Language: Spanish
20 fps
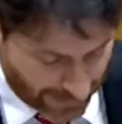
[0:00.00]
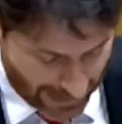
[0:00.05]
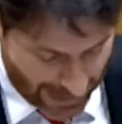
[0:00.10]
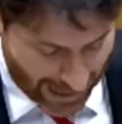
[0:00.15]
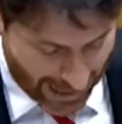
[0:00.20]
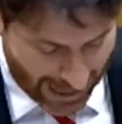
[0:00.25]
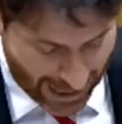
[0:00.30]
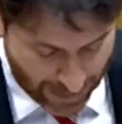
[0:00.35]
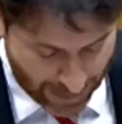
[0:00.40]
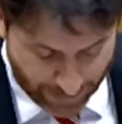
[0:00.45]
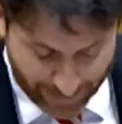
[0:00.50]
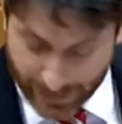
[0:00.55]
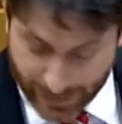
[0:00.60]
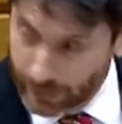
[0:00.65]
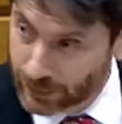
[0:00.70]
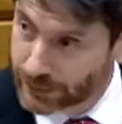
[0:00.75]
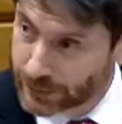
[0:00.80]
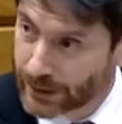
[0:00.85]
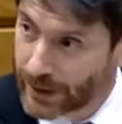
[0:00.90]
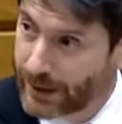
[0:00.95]
al
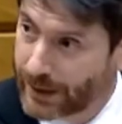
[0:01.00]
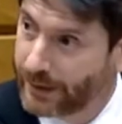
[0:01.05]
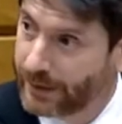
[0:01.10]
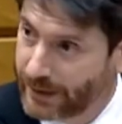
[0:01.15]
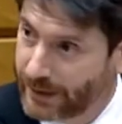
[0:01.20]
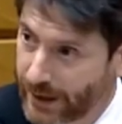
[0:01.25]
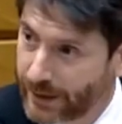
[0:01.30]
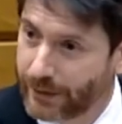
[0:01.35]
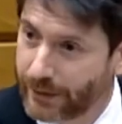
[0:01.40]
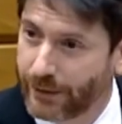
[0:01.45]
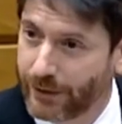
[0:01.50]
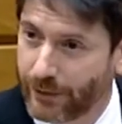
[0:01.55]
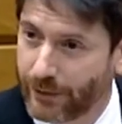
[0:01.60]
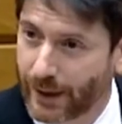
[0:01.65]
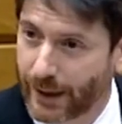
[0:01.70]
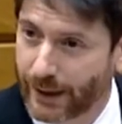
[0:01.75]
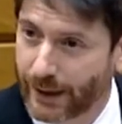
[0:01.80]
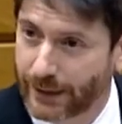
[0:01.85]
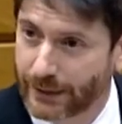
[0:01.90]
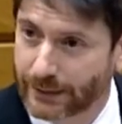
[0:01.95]
menos 100
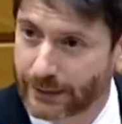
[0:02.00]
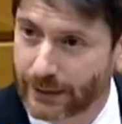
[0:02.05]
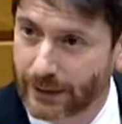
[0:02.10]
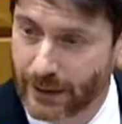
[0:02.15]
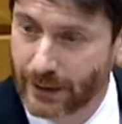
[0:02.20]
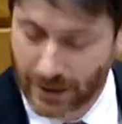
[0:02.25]
ciudades